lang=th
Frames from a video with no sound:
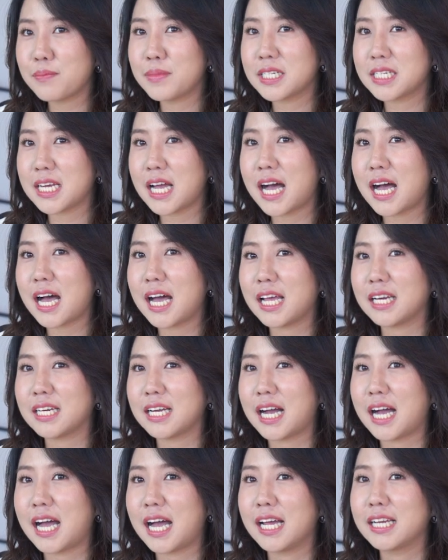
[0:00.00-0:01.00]
ธรรมชาติ
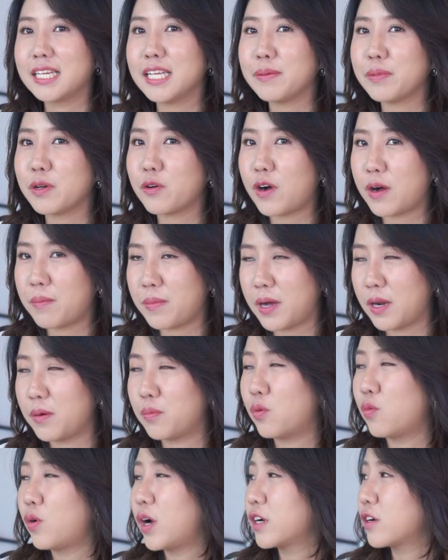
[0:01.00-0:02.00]
นะคะ ที่มีความผัน
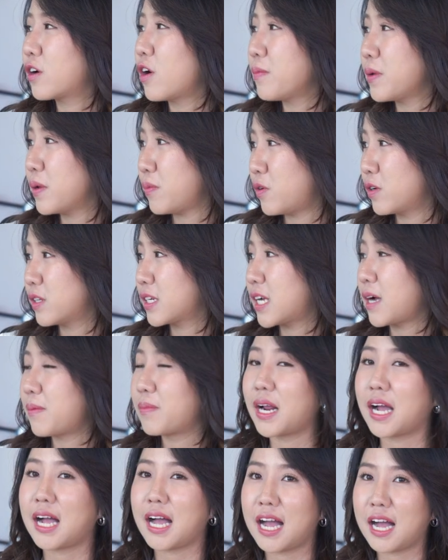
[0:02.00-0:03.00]
ผวน ก็มีผลกับ
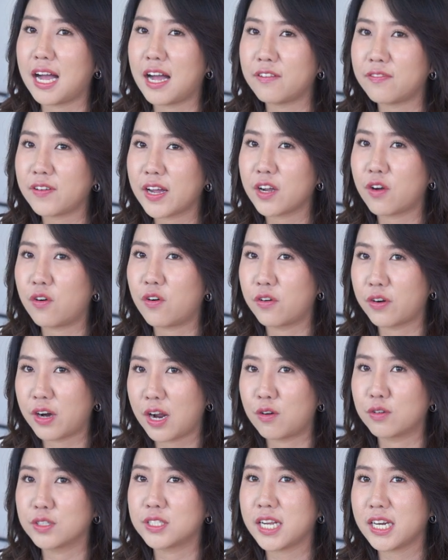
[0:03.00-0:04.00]
ราคาค่าไฟของเรา
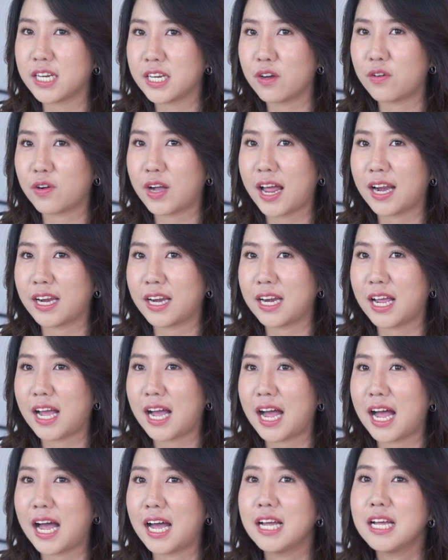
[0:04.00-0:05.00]
เช่นเดียวกันนะ
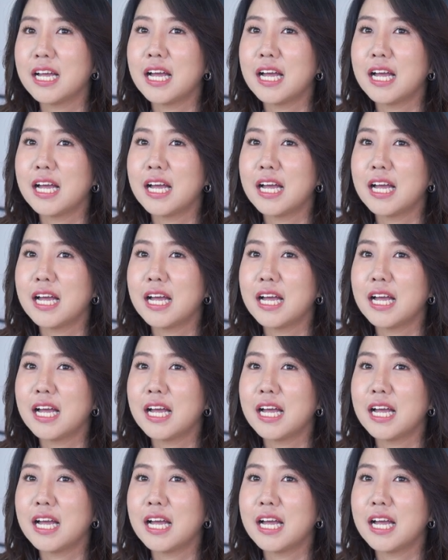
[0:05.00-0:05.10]
คะ